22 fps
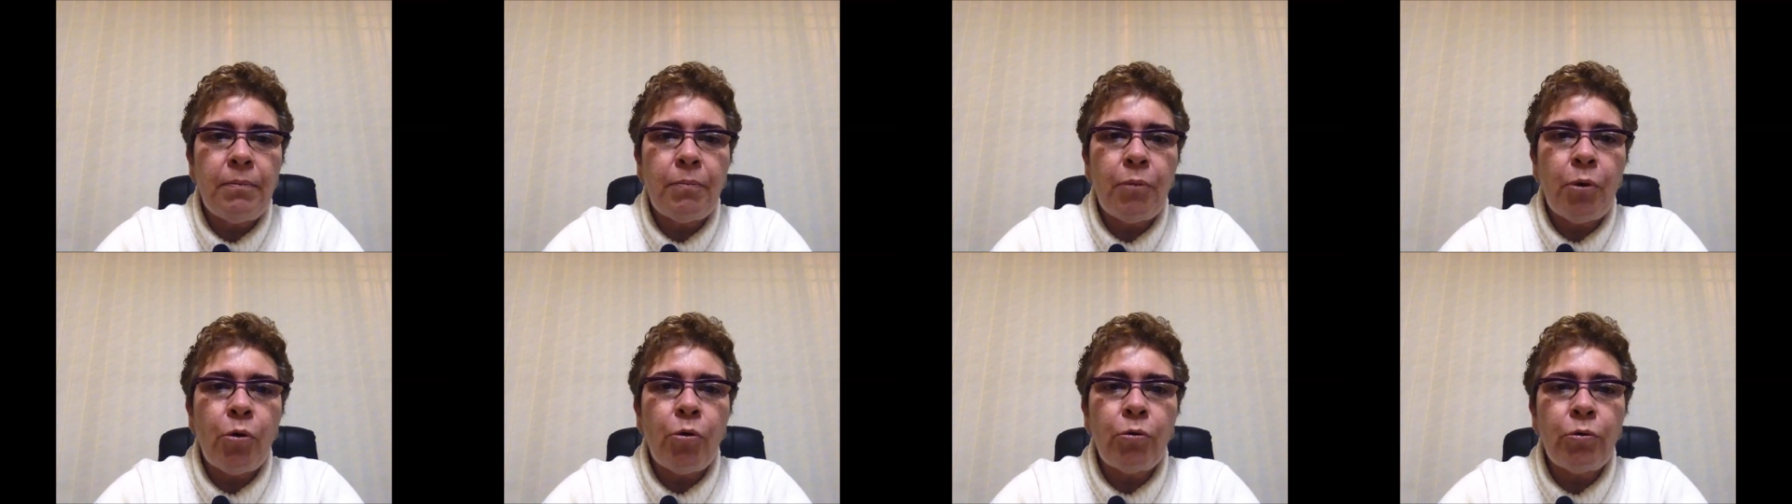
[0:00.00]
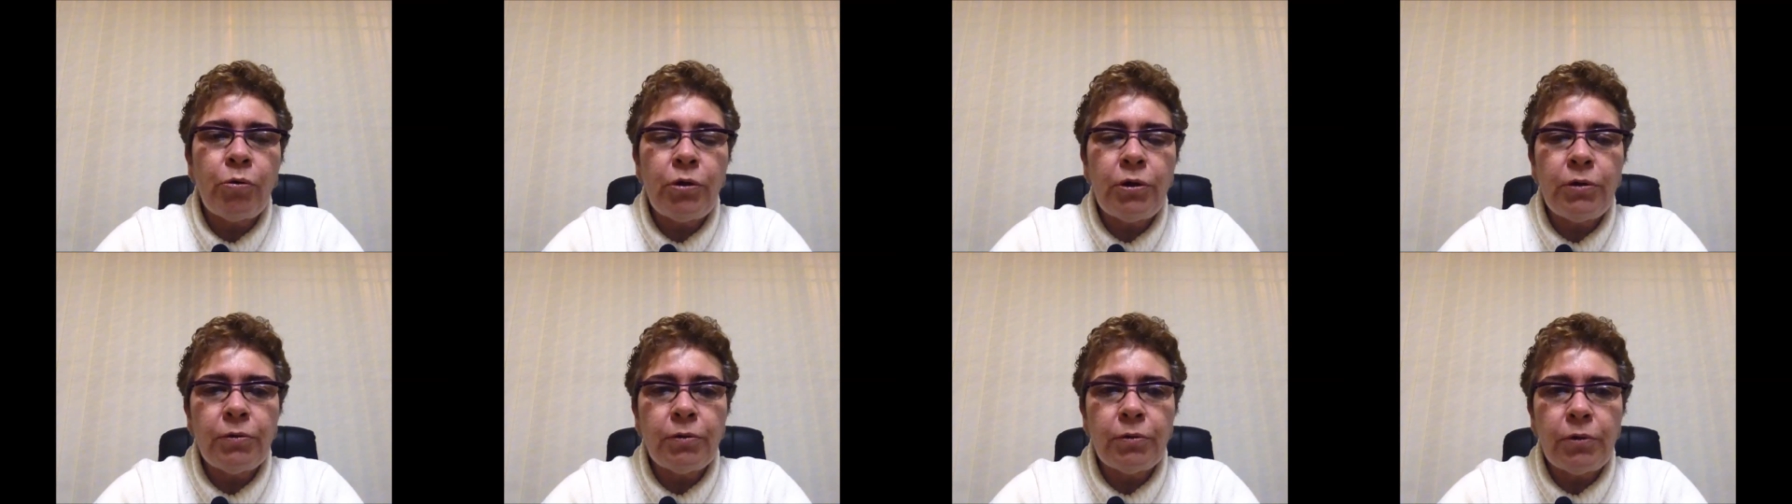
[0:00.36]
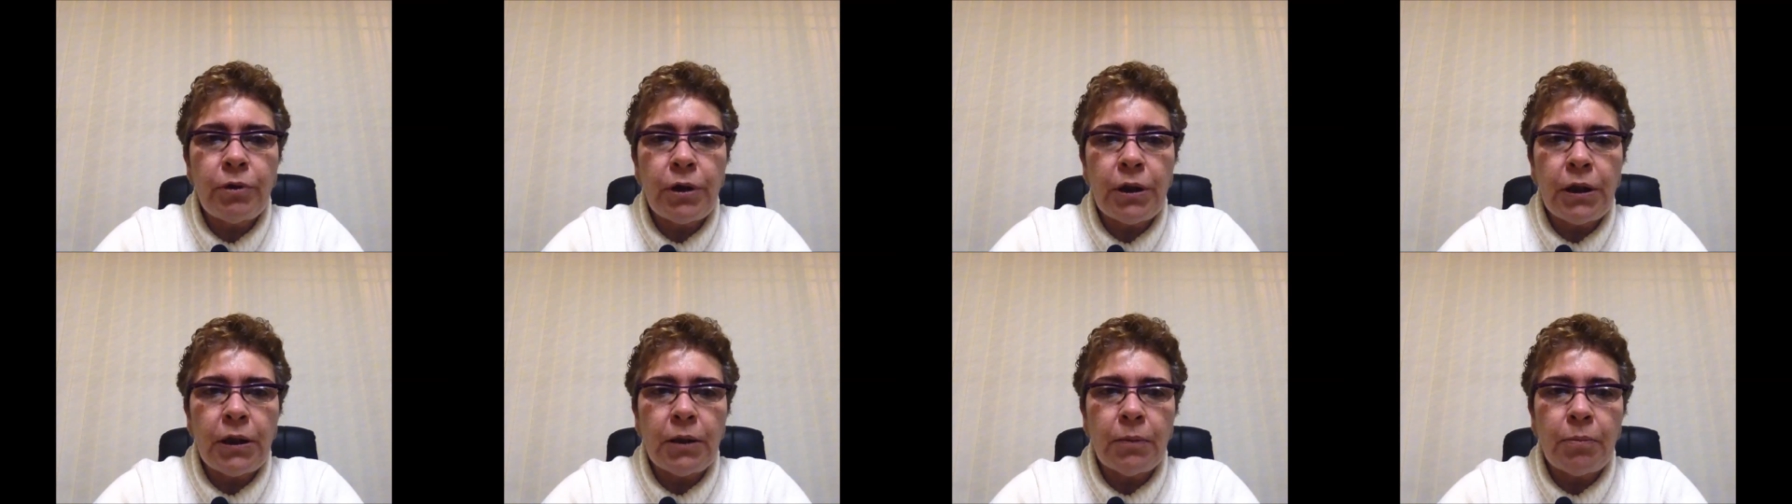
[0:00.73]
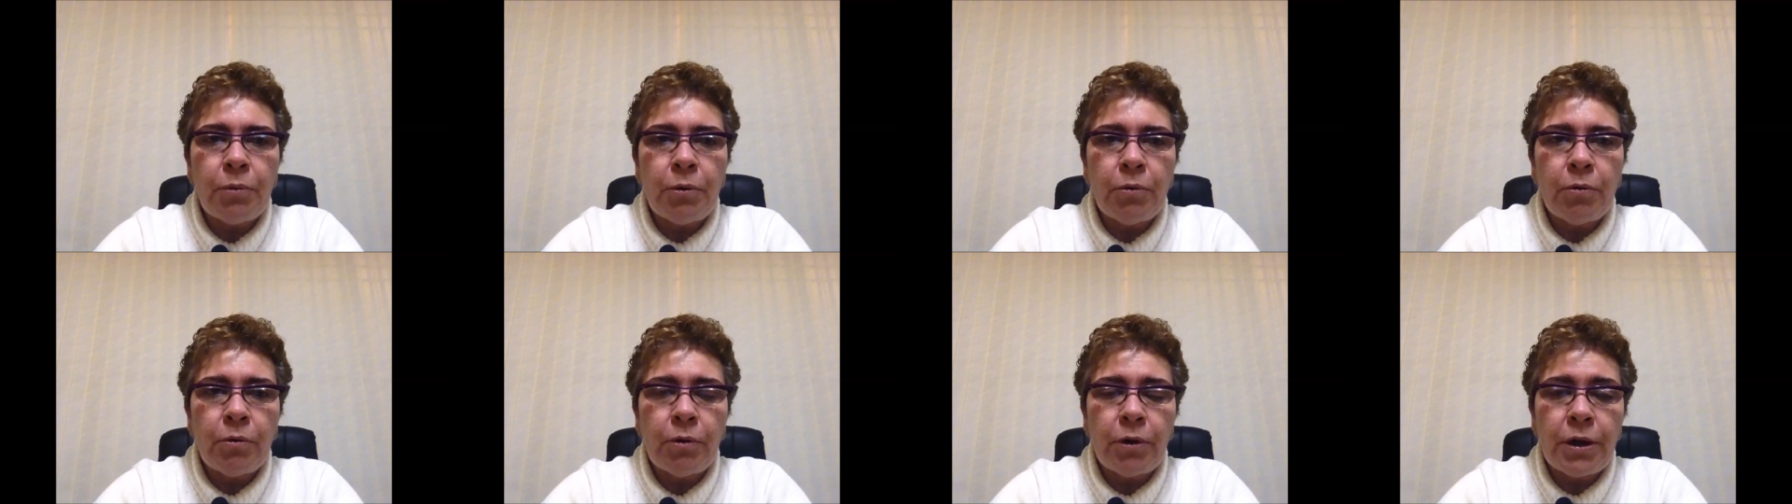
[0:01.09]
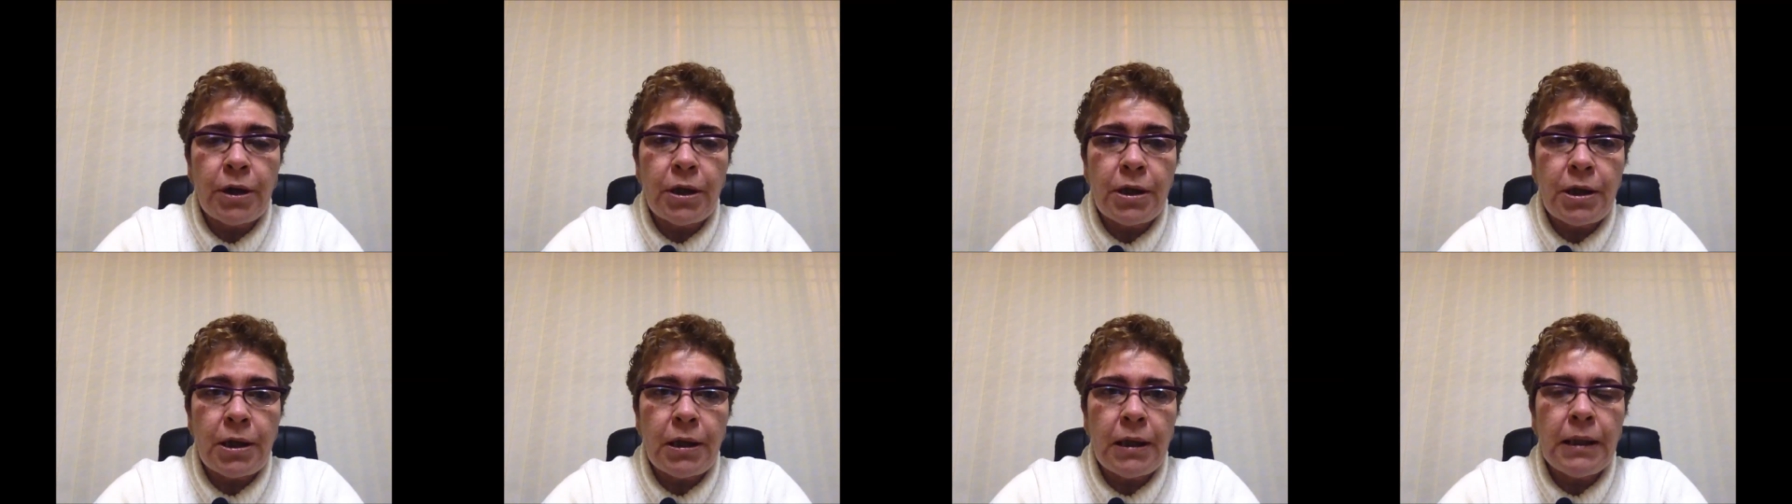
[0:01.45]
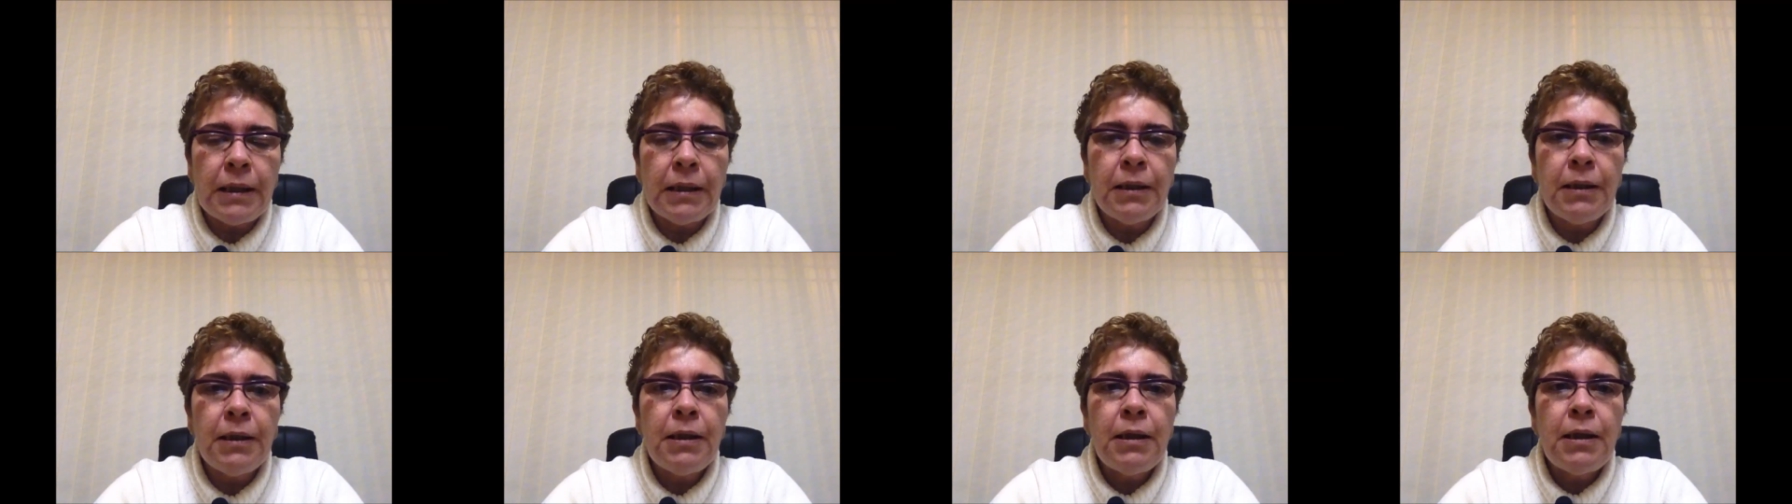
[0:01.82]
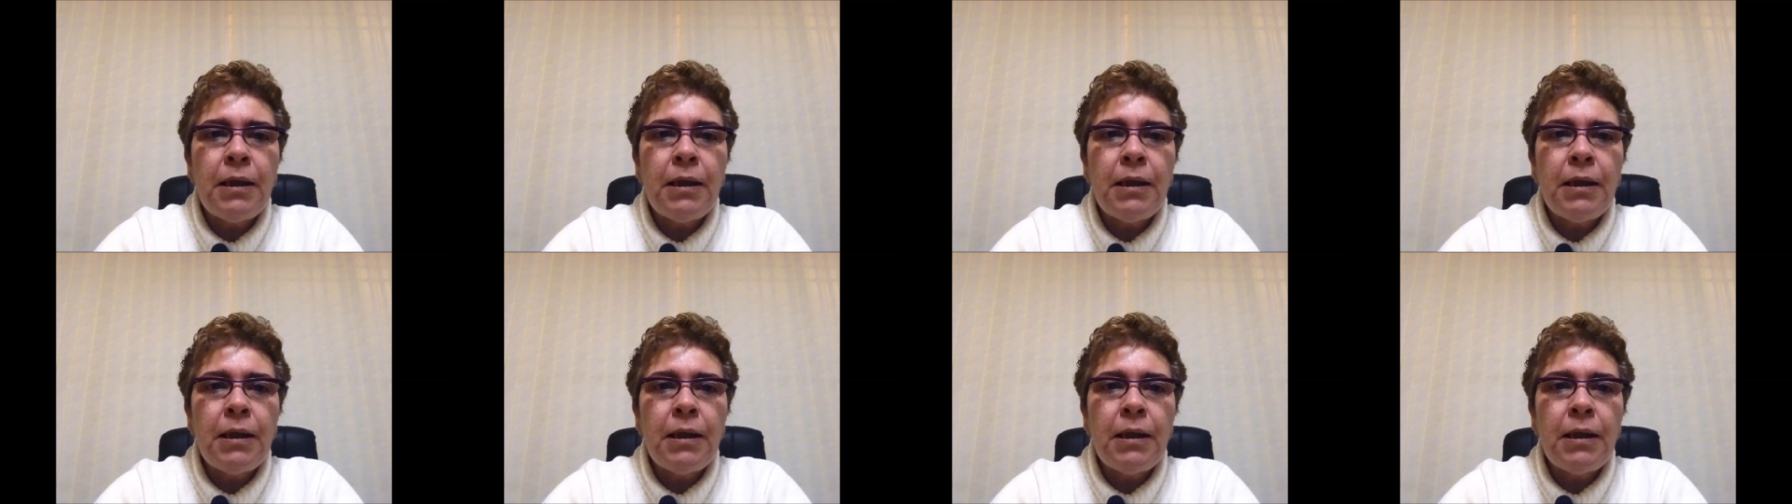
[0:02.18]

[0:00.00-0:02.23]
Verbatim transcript: pouco difundida, pouco conhecida,